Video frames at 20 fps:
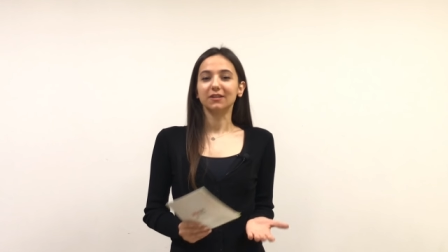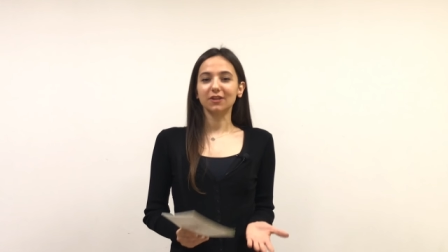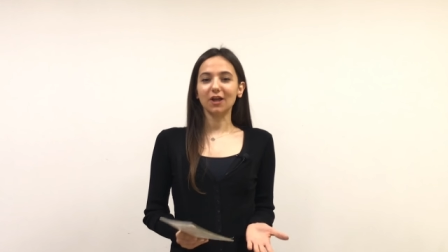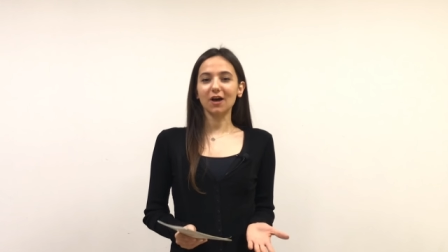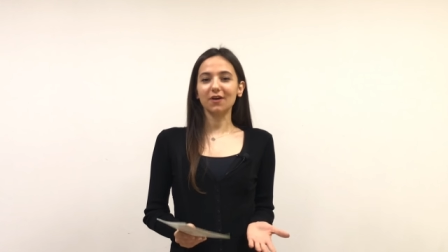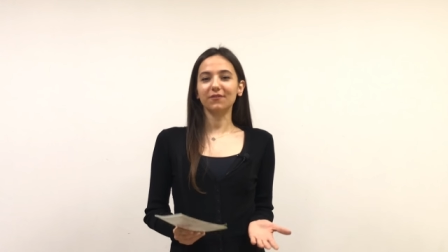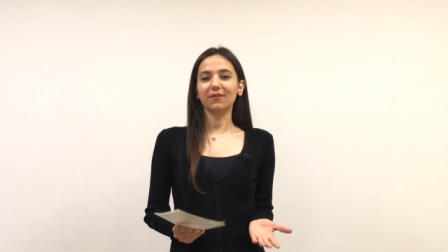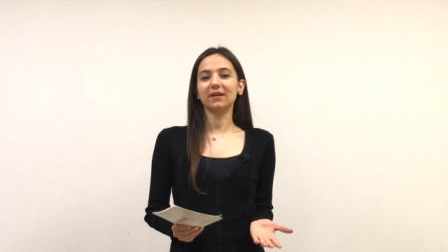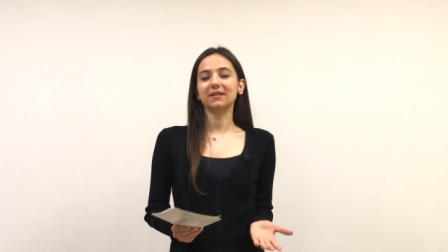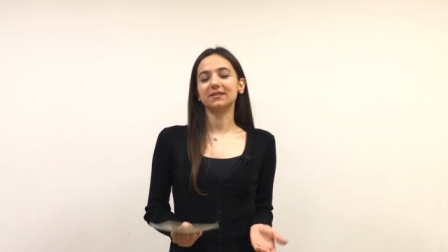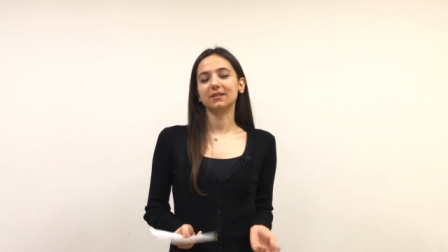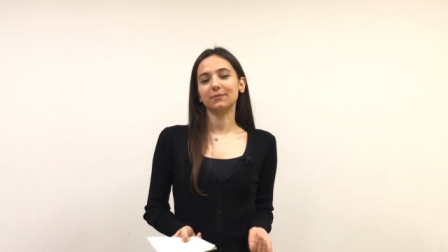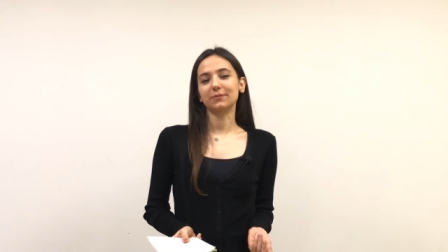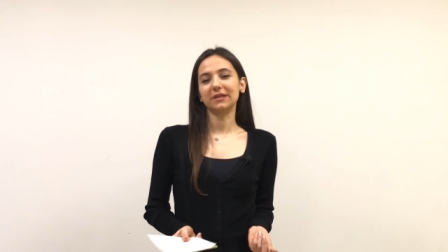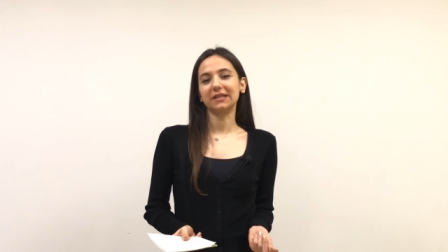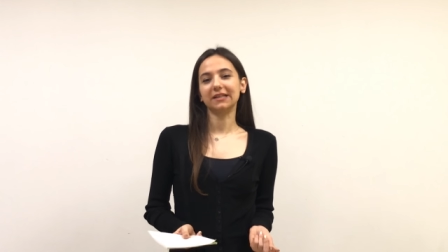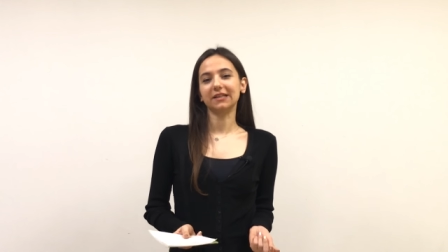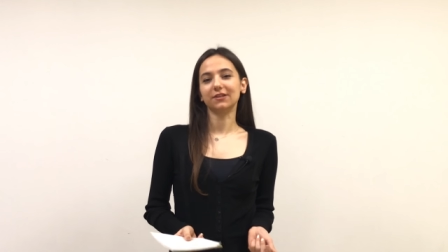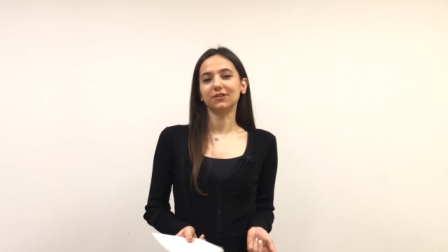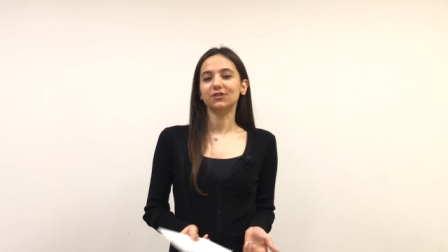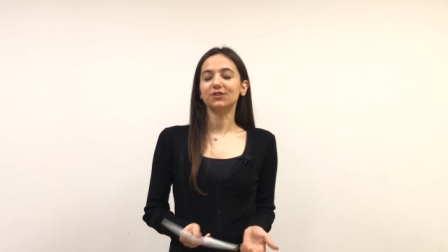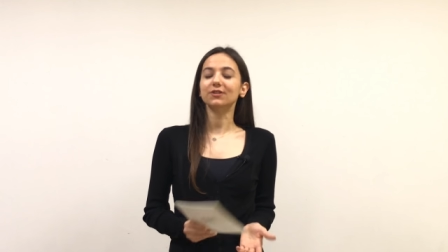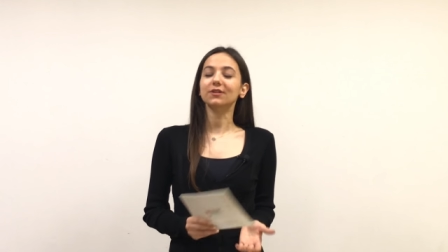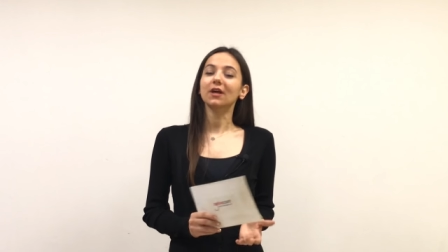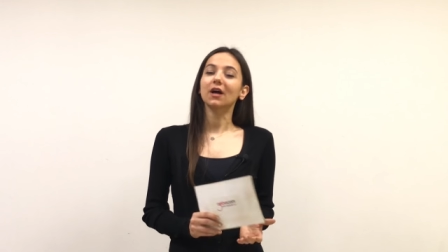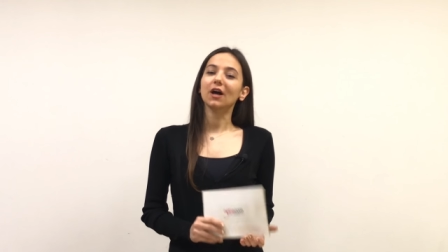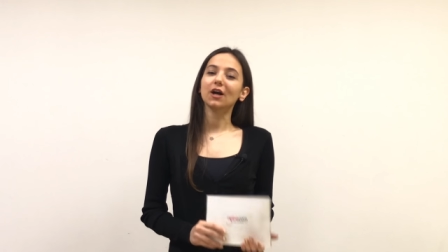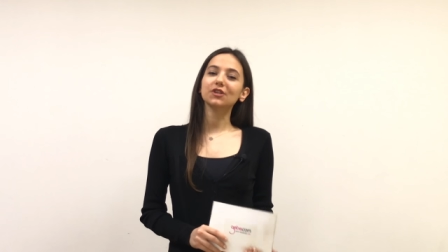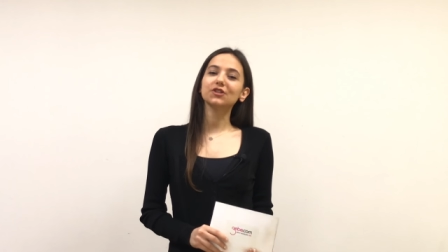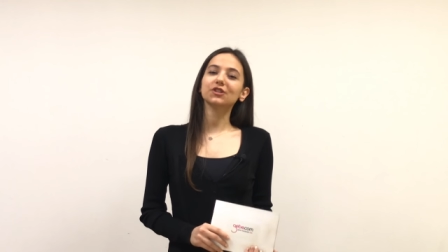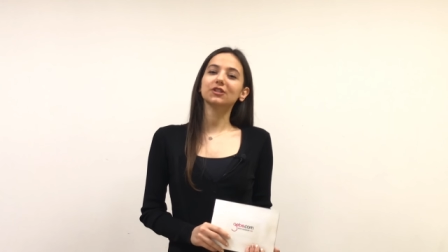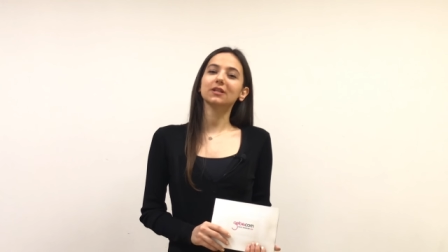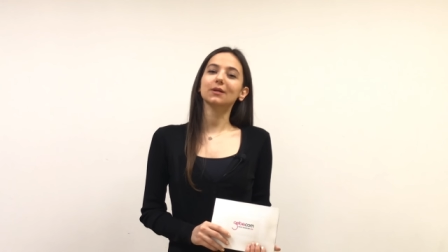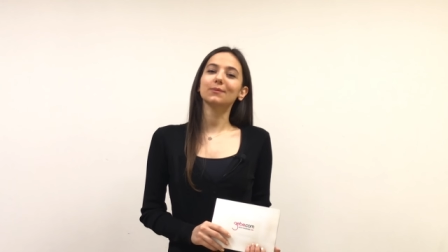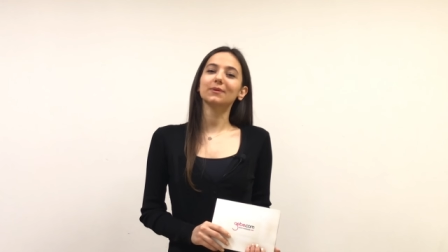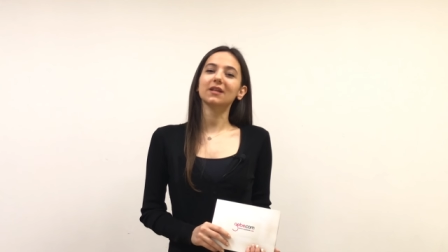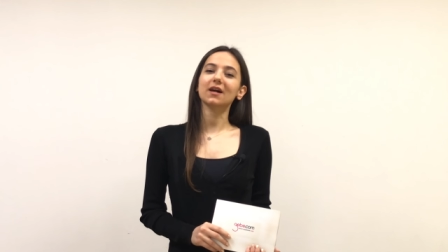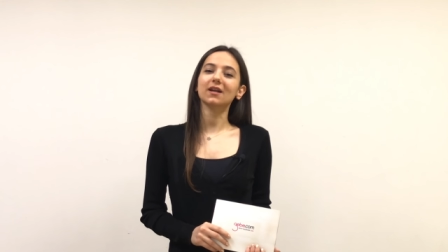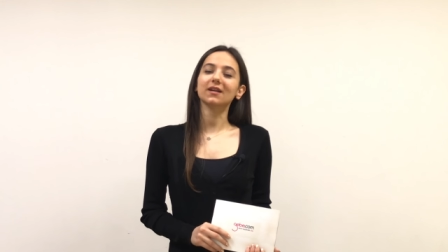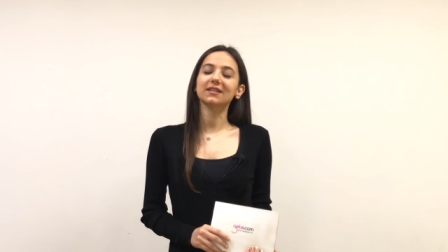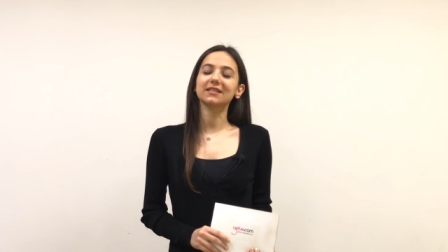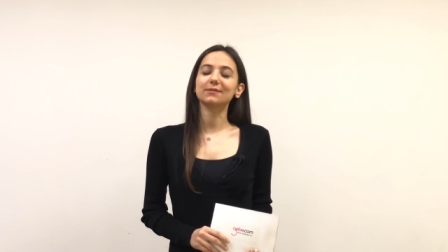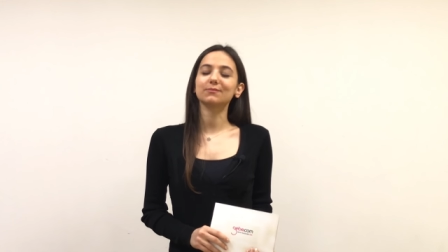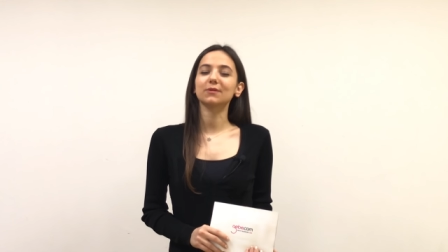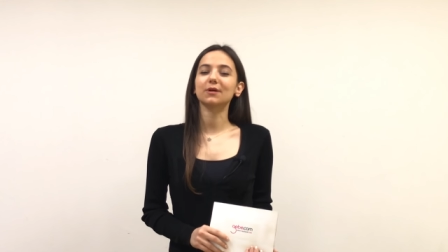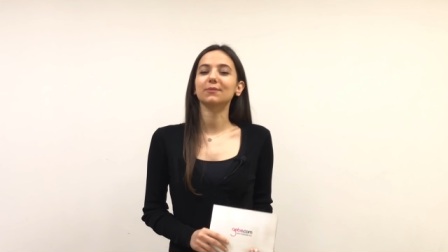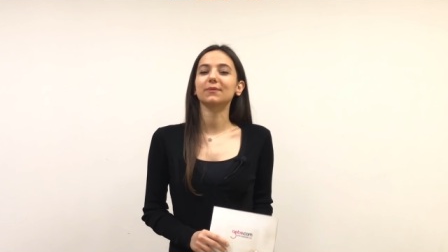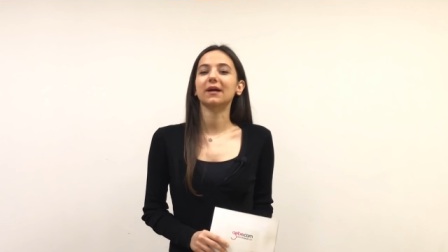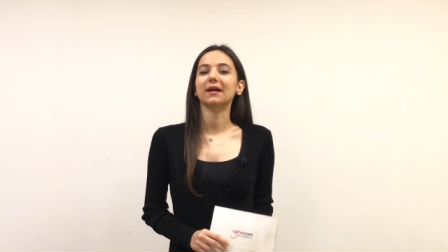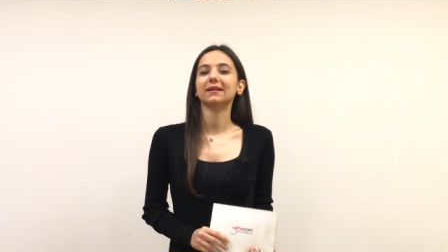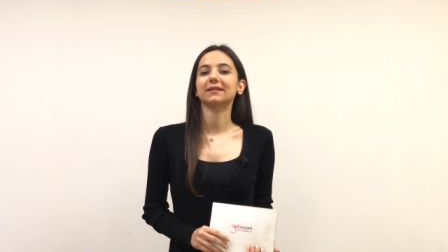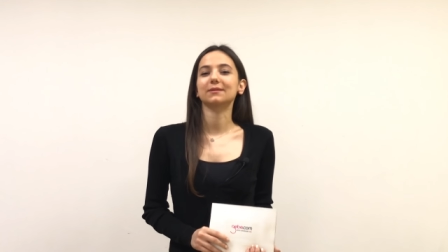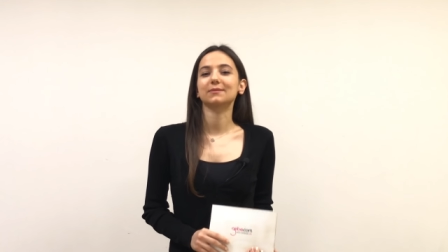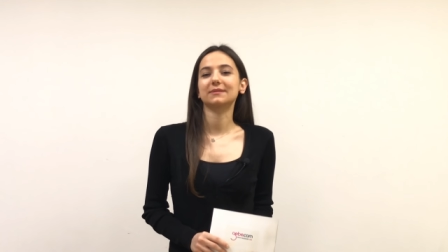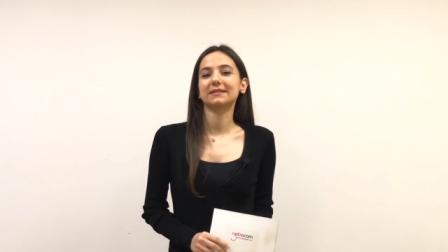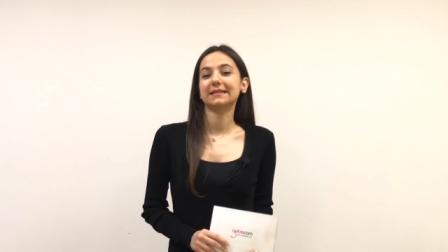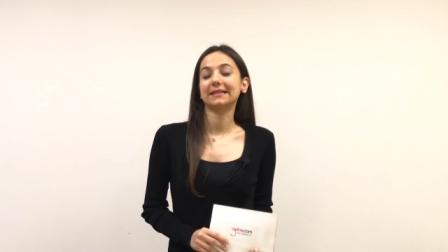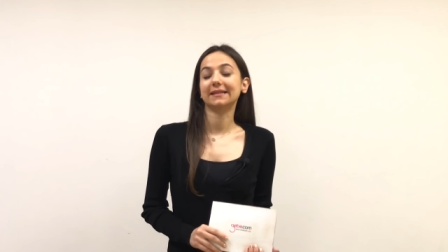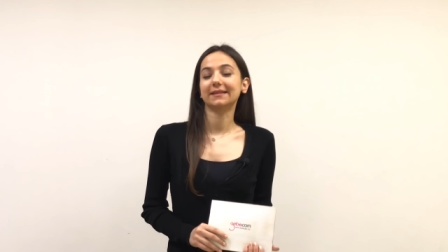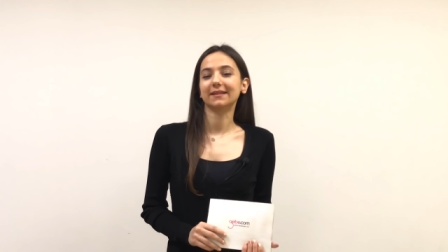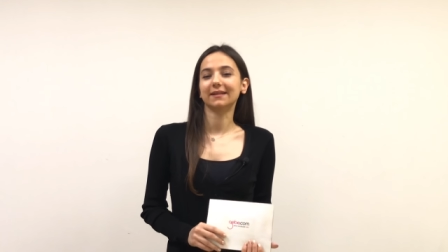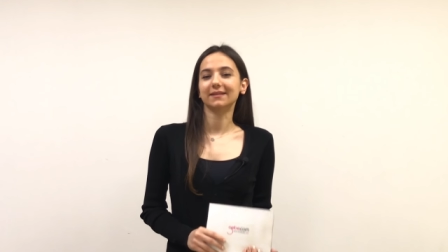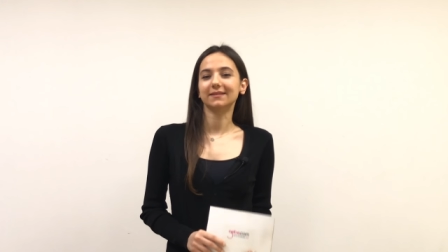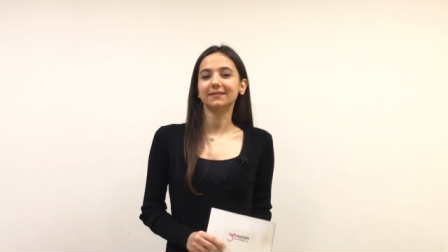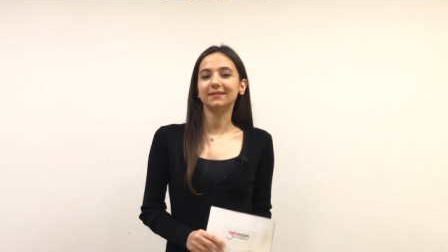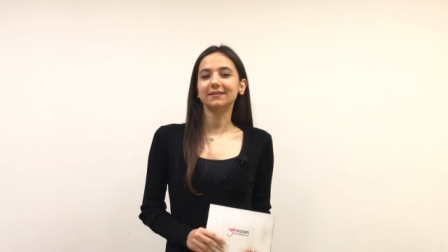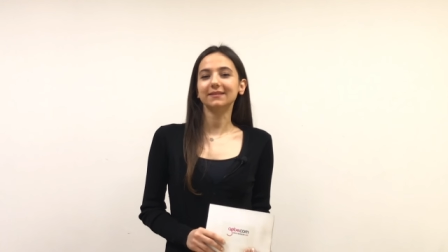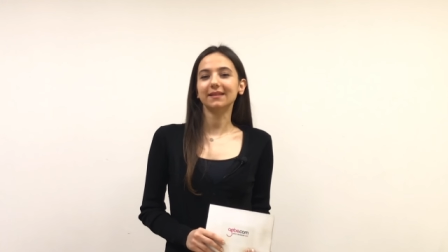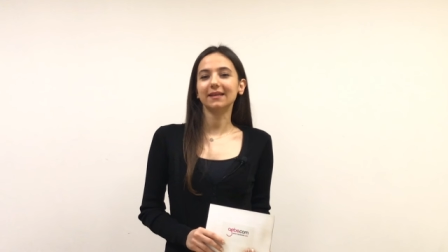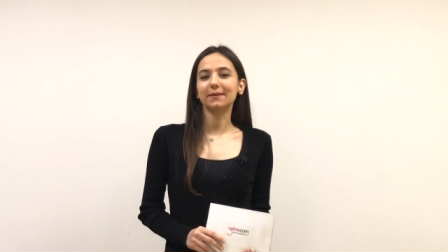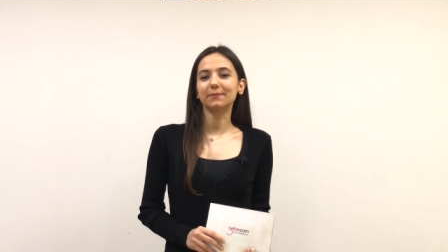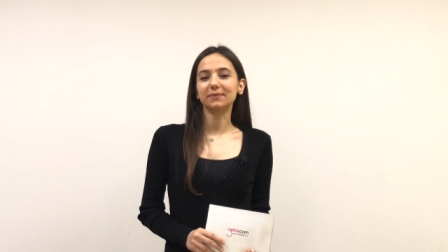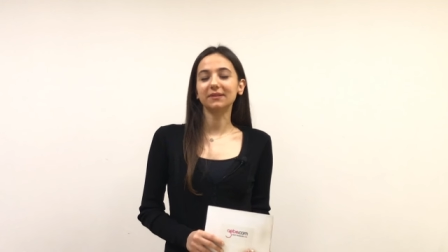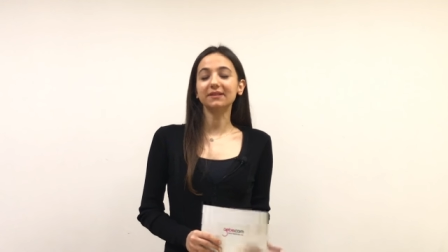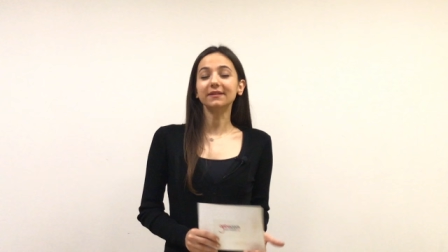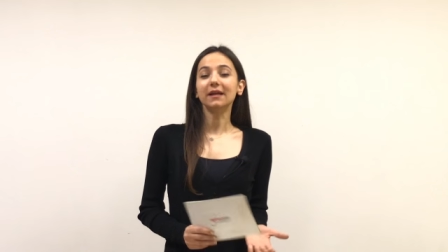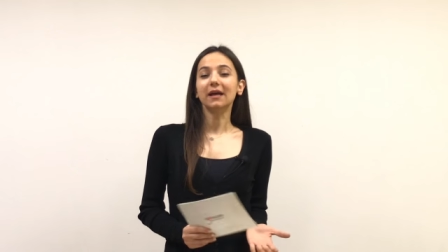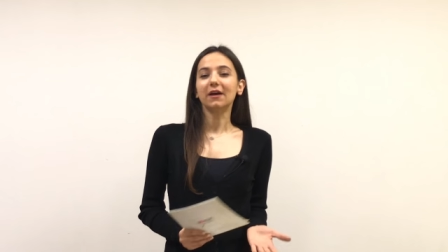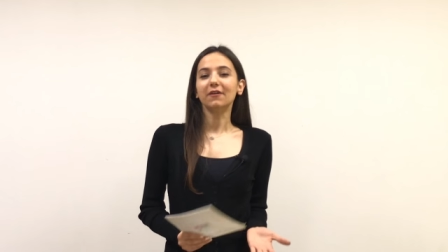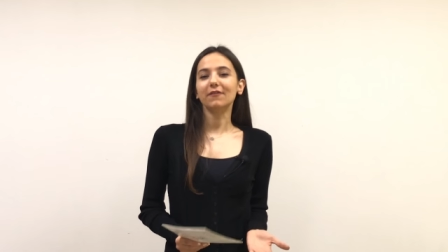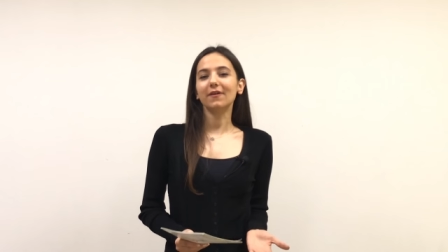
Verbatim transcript: Daha fazla bilgi için açıklamalar kısmına bıraktığınız linklere tıklayabilir